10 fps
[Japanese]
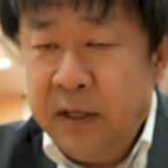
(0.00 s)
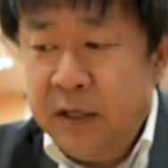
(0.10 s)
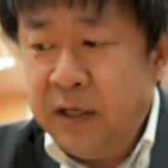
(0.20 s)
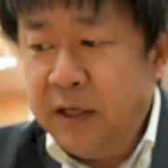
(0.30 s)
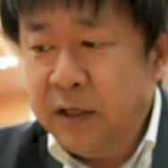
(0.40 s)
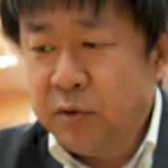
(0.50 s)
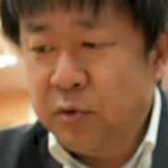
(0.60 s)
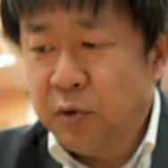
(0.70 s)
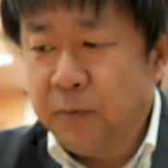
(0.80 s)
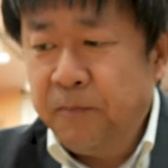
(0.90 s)
えー、っ
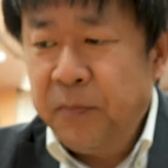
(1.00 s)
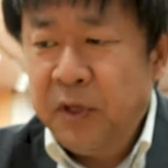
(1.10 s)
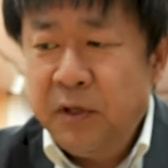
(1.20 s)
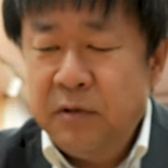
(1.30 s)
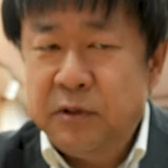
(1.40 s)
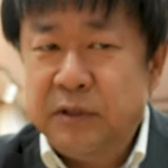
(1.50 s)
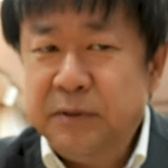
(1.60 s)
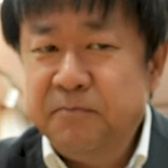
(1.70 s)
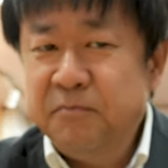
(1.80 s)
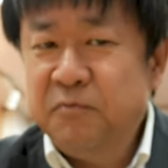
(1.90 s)
と、う
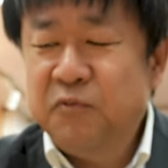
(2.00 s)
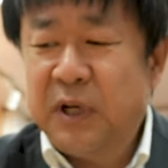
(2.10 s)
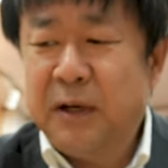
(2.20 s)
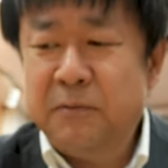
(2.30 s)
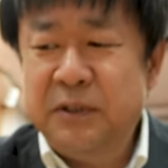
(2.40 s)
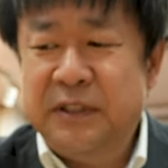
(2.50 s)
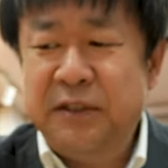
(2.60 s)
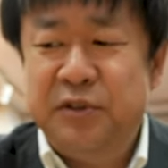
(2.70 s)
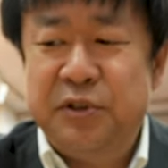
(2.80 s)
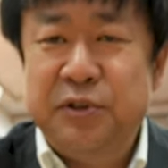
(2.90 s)
ちは
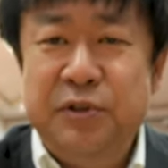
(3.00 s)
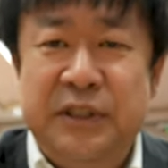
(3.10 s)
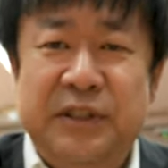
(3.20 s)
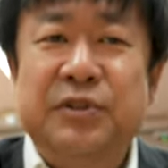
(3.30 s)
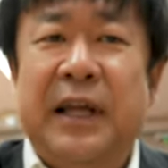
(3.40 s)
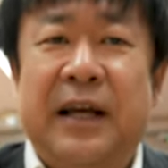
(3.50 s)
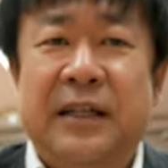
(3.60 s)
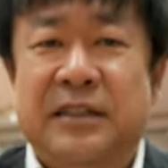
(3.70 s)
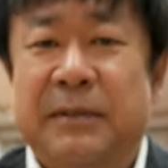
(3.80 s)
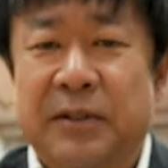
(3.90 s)
2020年
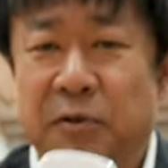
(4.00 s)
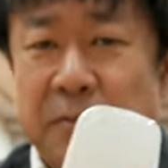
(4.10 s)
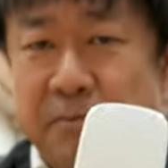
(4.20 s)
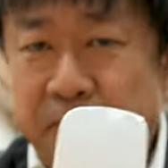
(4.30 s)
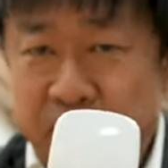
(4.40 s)
発売の